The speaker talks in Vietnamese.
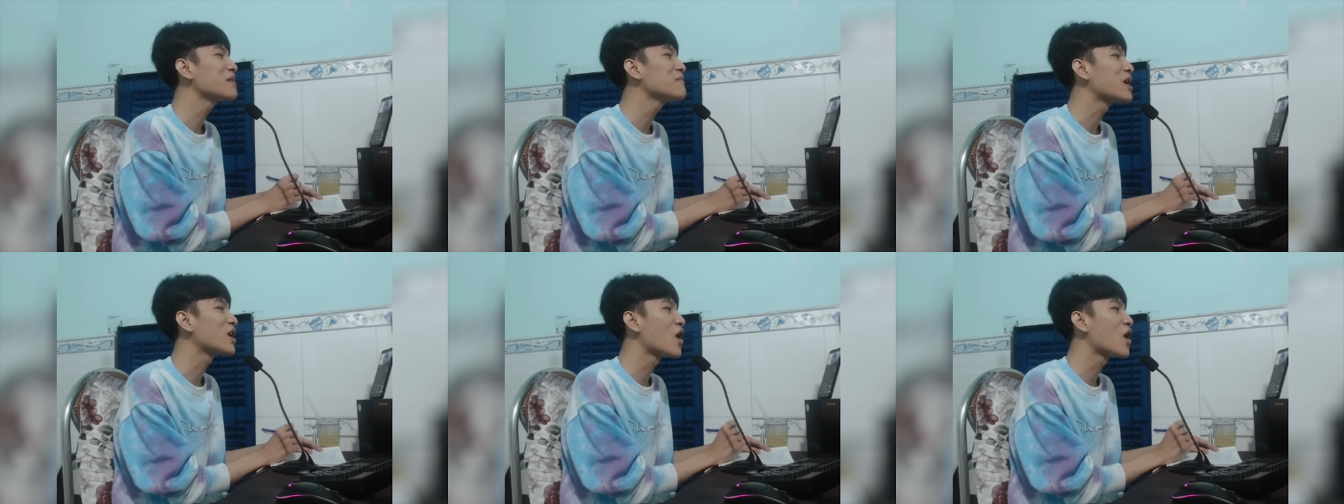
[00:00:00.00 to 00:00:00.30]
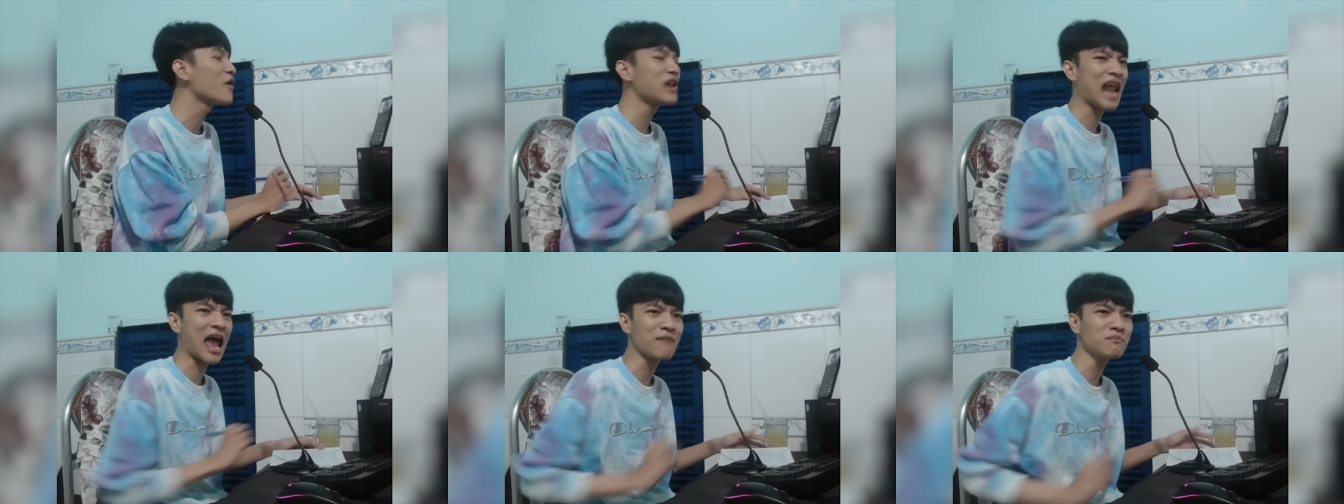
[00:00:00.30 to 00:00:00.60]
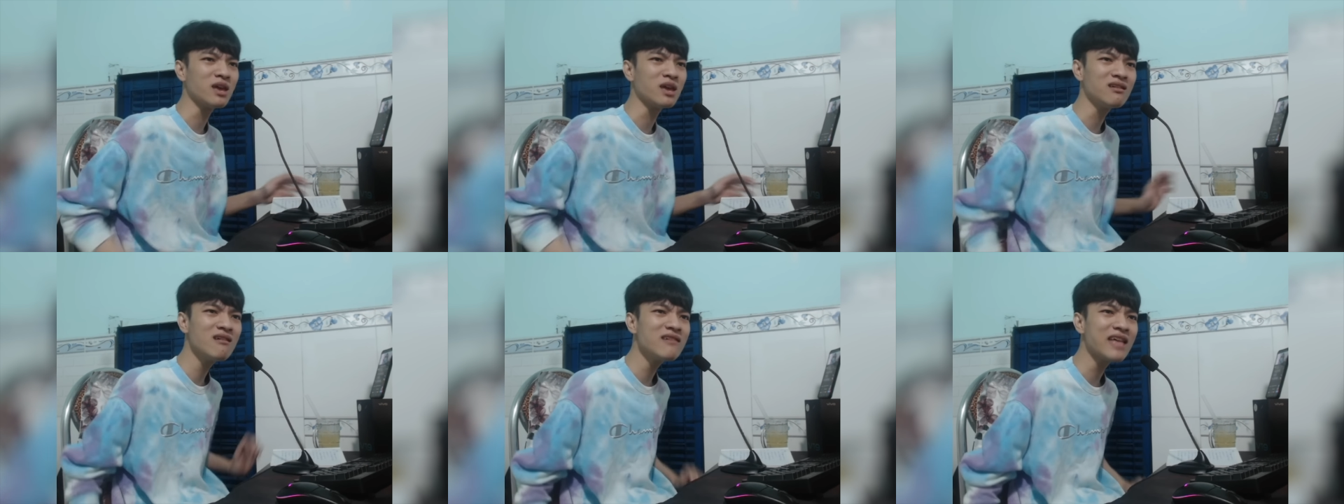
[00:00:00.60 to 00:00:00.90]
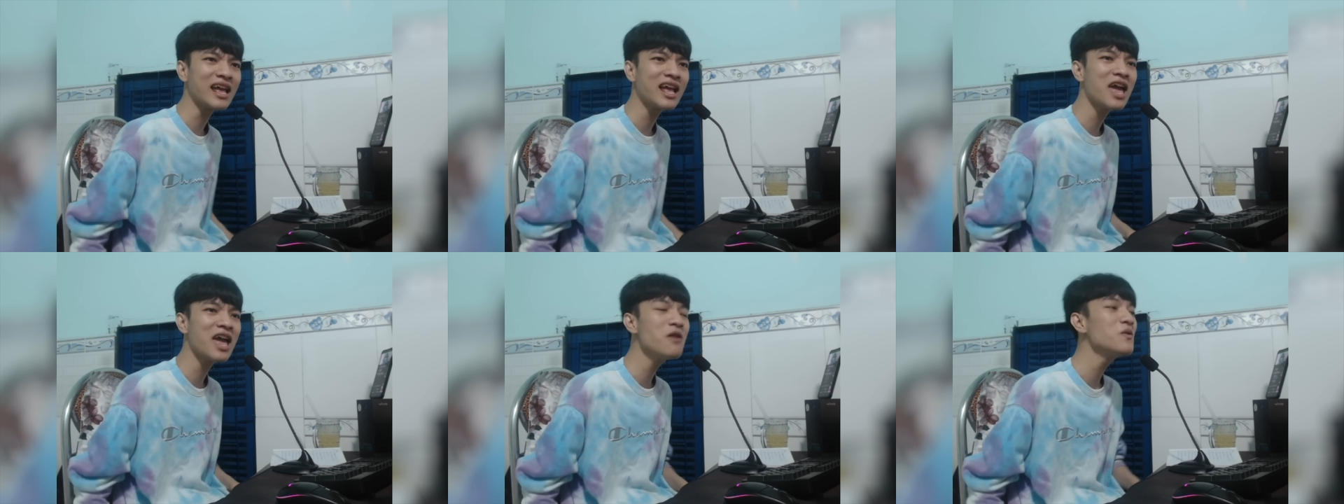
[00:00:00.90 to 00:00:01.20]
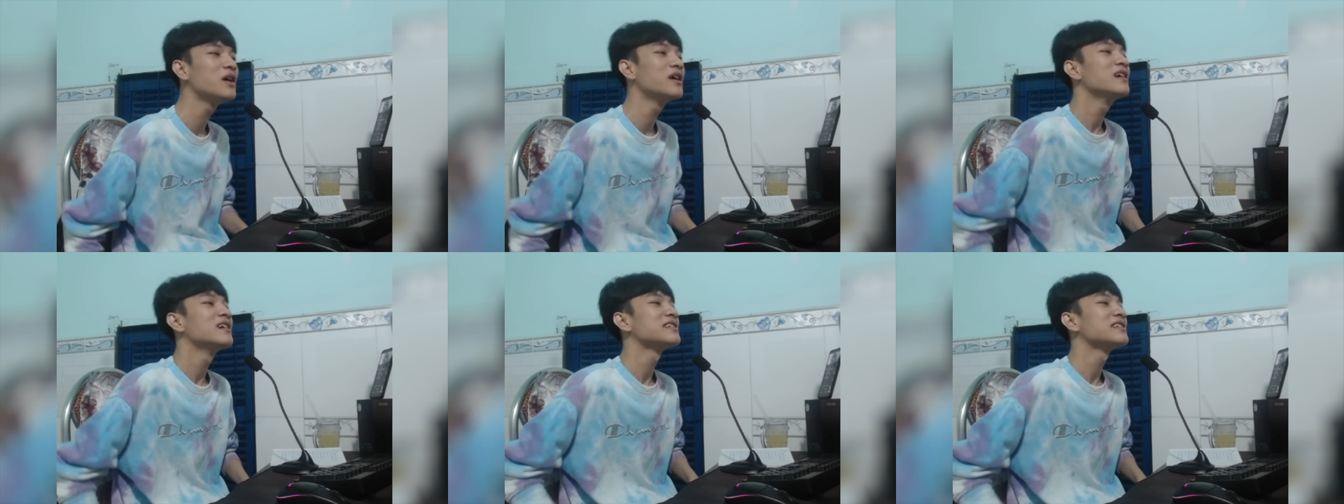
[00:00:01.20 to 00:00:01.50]
Cái bà cô nó làm gì chứ vậy
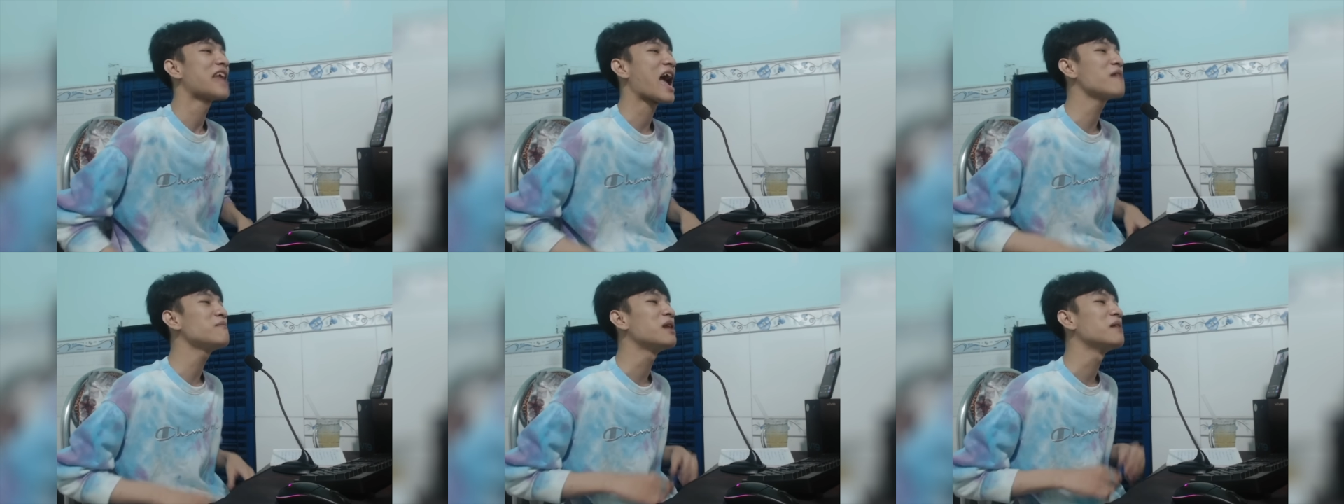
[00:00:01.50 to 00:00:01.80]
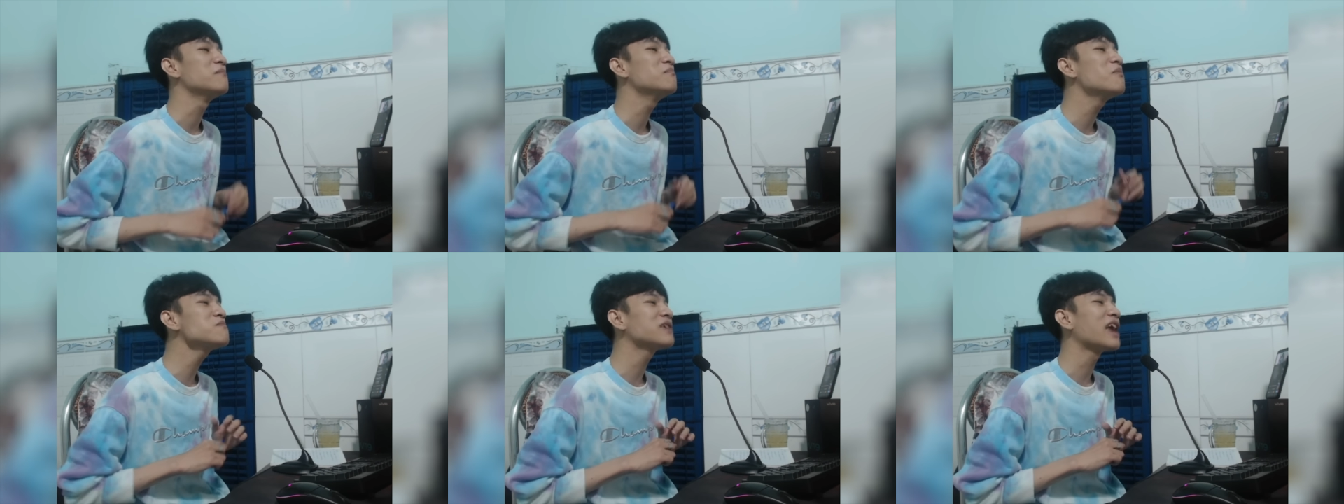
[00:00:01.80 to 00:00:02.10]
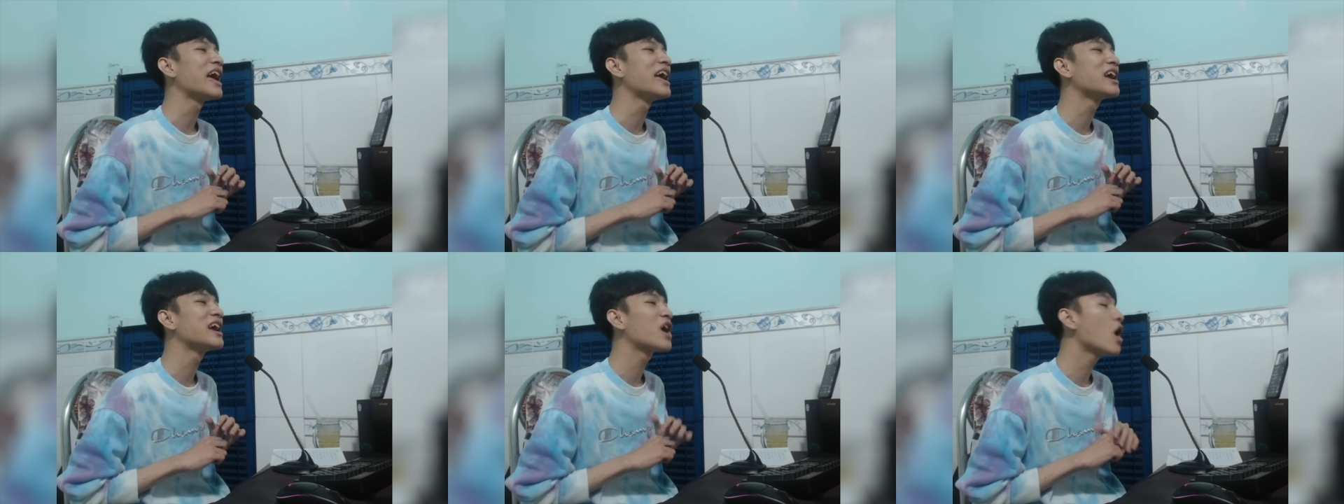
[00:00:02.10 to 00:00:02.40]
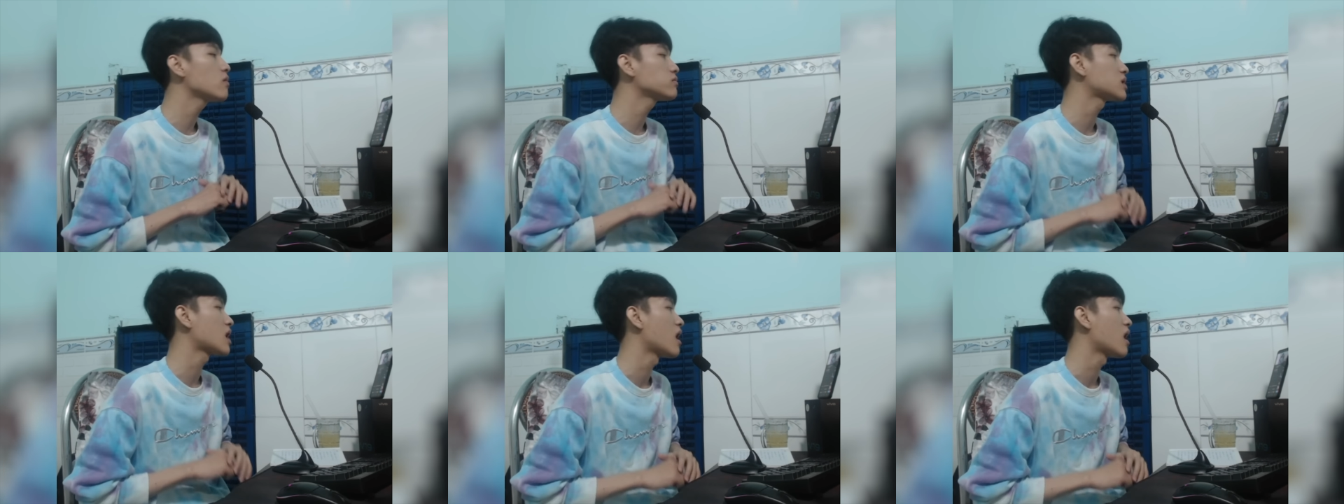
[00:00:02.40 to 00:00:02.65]
Hiếu? Dạ em làm bút chì cô.